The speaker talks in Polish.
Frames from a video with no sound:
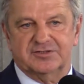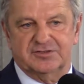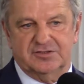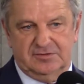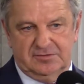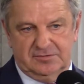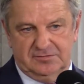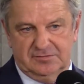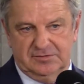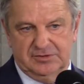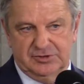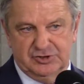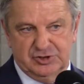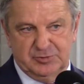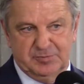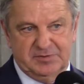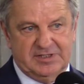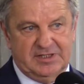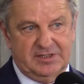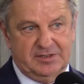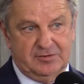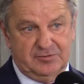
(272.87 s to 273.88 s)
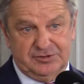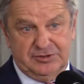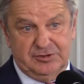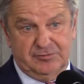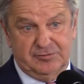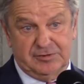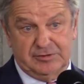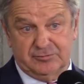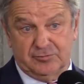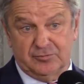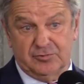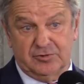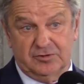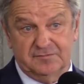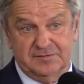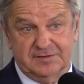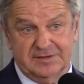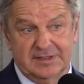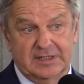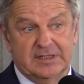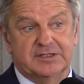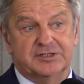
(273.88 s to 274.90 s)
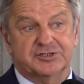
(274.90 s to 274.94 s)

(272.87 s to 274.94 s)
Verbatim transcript: do szpitalnych oddziałów ratunkowych.